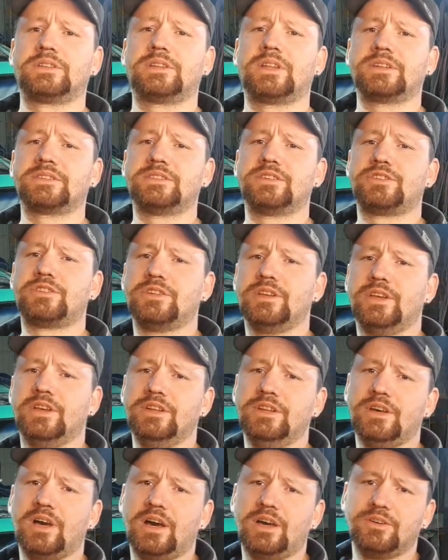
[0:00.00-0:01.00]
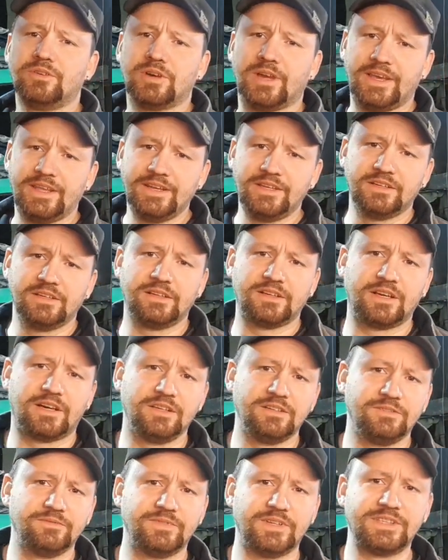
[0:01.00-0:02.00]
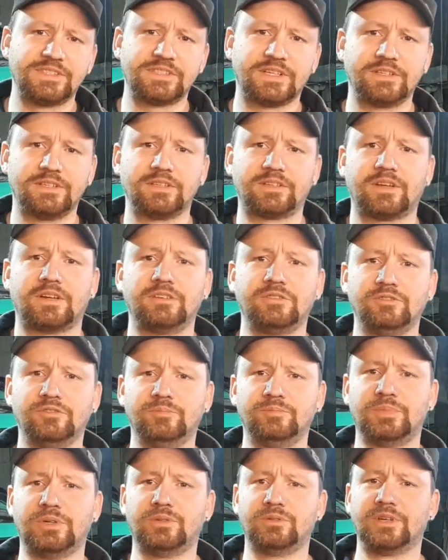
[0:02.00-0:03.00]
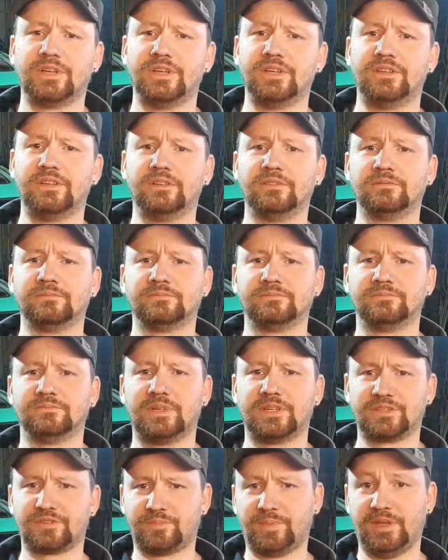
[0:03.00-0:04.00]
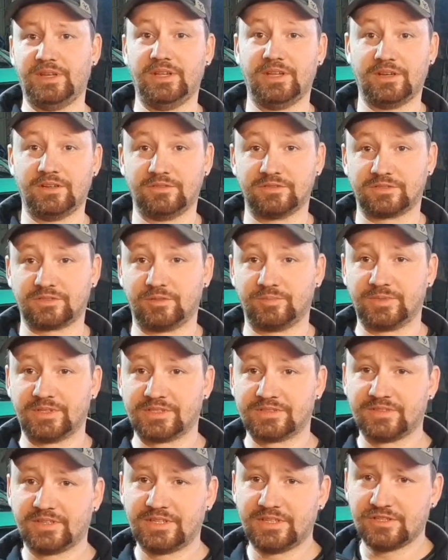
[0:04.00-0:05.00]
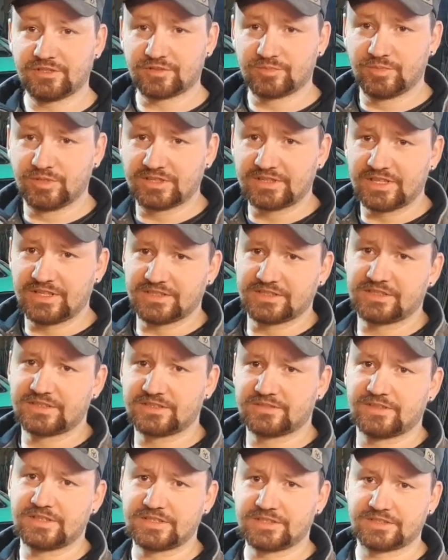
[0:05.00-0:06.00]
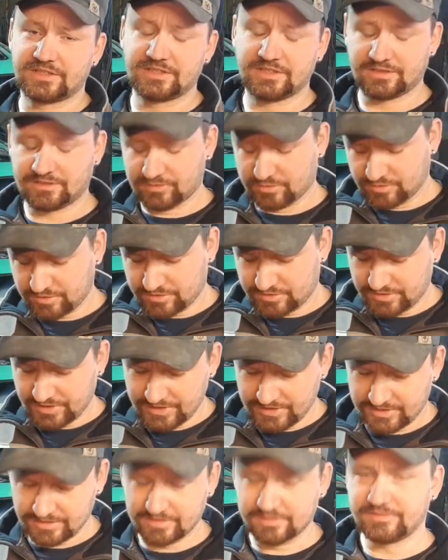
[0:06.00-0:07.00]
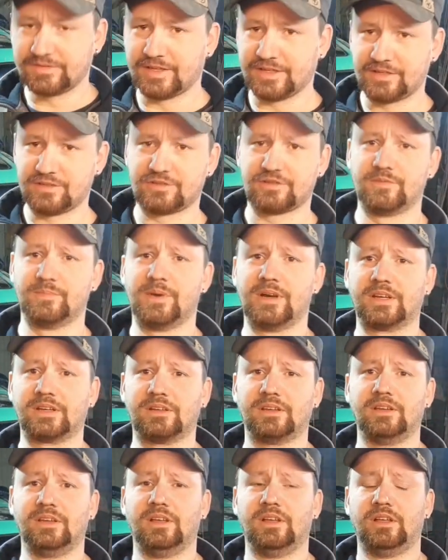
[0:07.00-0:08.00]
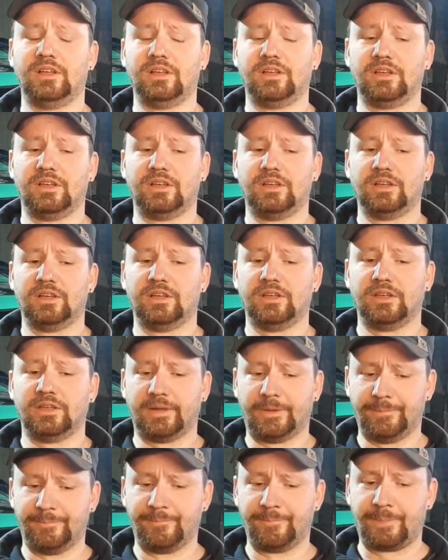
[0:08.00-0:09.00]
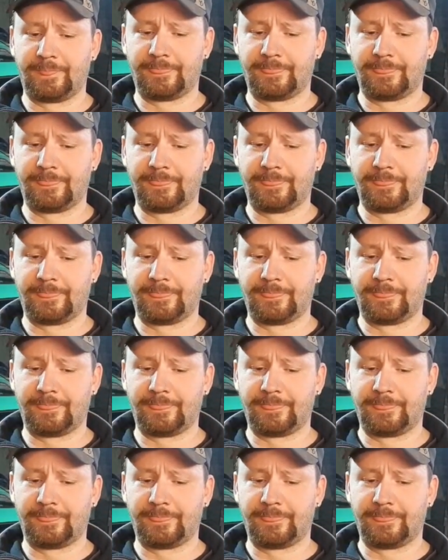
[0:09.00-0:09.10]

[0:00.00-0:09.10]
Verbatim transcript: dass ich die hinne auch noch ändern kann, wenn es an der Tankumbau geht, was später rauskommt. Jetzt wird erstmal das, was da steht, fertig gemacht. Ja,